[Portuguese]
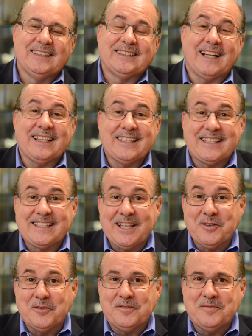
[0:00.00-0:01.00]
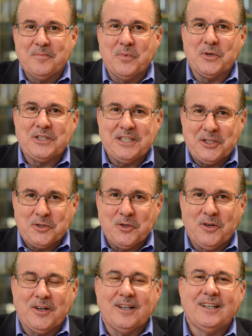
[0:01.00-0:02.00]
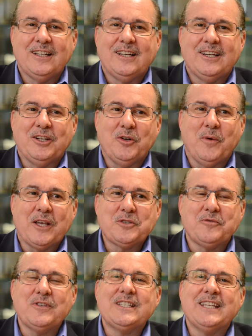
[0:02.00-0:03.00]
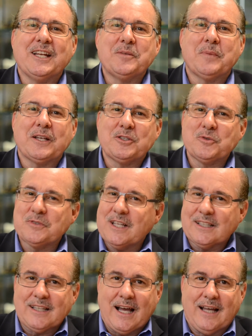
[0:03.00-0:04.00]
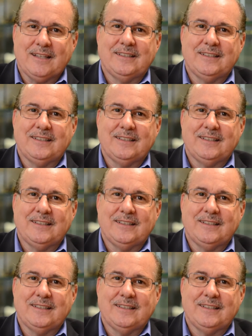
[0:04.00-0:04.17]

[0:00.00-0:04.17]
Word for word: tradição por si só não é suficiente para se sustentar.